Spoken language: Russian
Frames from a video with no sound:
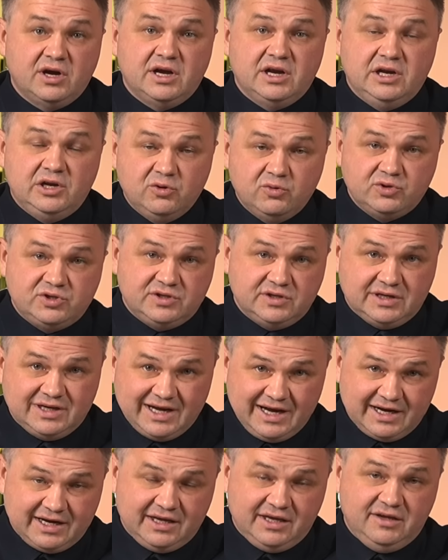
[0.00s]
люди,
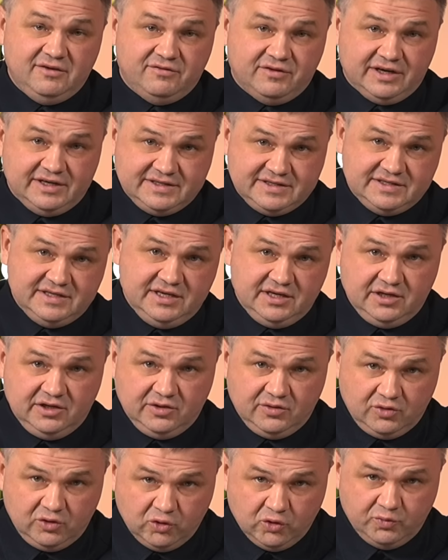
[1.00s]
как и в
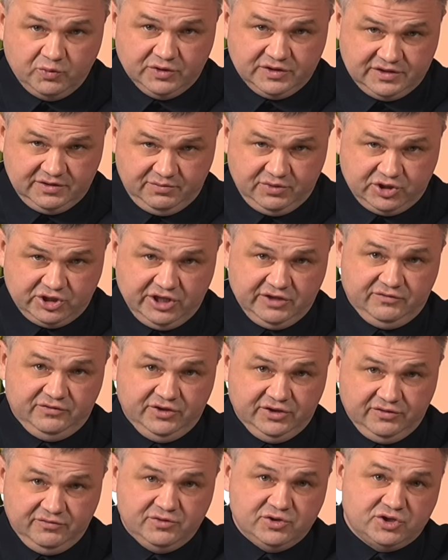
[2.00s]
России, любят забежать в
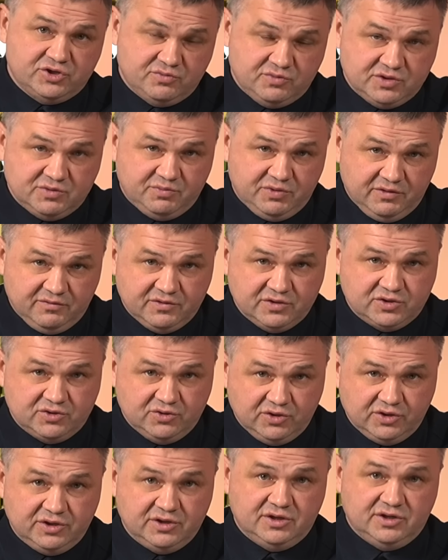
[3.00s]
недвижимость при
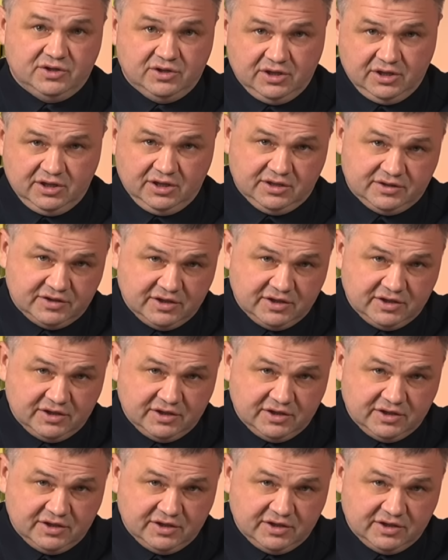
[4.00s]
высоких э,